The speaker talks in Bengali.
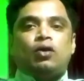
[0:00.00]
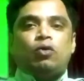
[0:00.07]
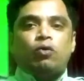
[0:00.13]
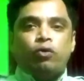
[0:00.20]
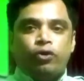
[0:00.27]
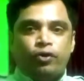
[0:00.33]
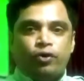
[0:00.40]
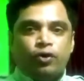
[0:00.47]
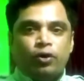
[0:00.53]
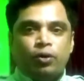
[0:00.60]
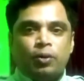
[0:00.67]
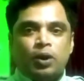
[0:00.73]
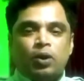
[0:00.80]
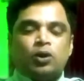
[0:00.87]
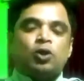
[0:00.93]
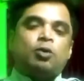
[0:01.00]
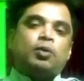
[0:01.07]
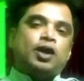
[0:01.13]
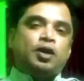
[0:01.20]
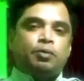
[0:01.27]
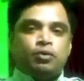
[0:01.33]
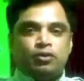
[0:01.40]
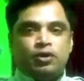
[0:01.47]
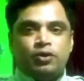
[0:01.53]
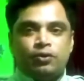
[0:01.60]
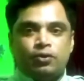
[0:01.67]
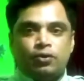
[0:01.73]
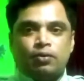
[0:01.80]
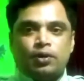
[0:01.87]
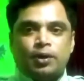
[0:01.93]
উইথড্র করবে অথবা ডিপোজিট
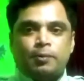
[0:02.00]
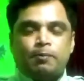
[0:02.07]
করবে